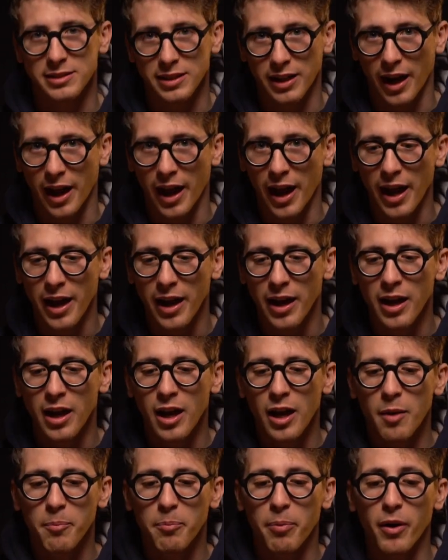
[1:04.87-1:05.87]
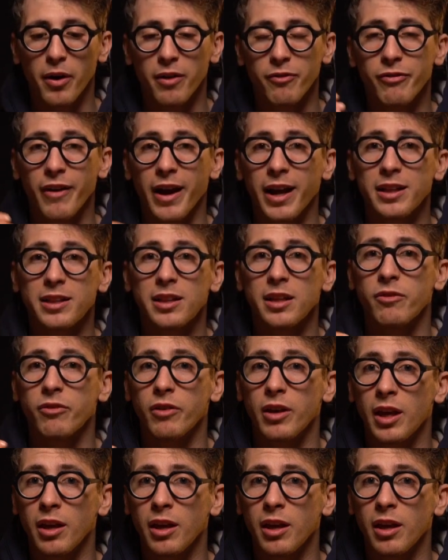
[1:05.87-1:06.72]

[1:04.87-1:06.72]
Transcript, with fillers: tre poi Vective